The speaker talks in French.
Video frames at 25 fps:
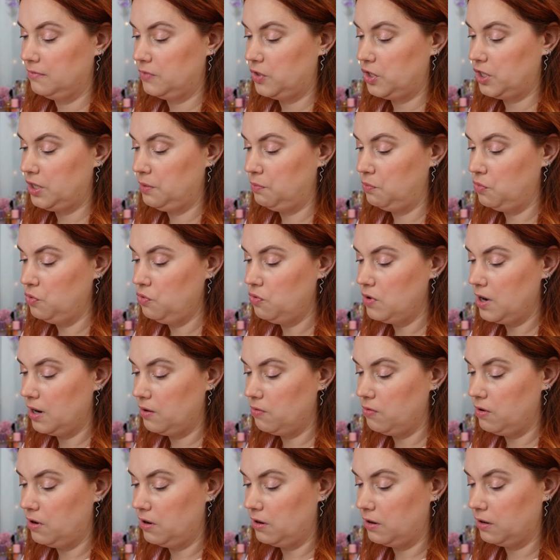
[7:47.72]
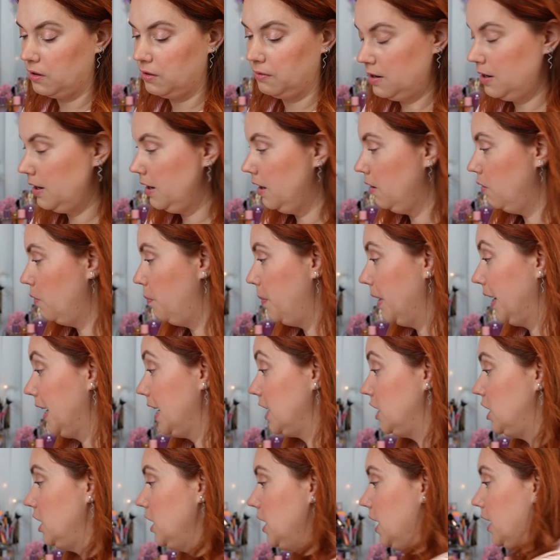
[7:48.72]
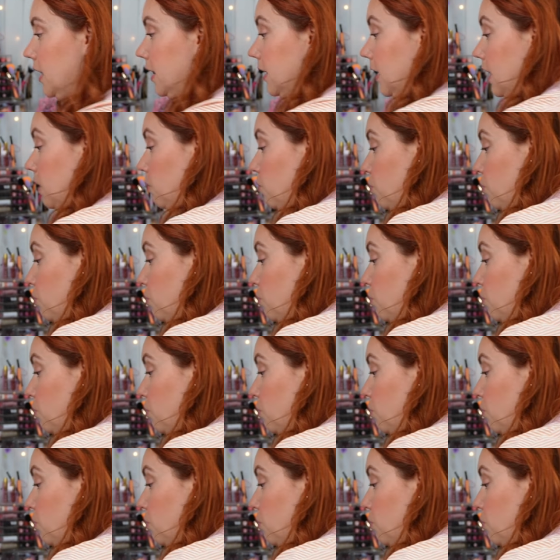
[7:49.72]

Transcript: J'aime beaucoup la couleur. Et le packaging est très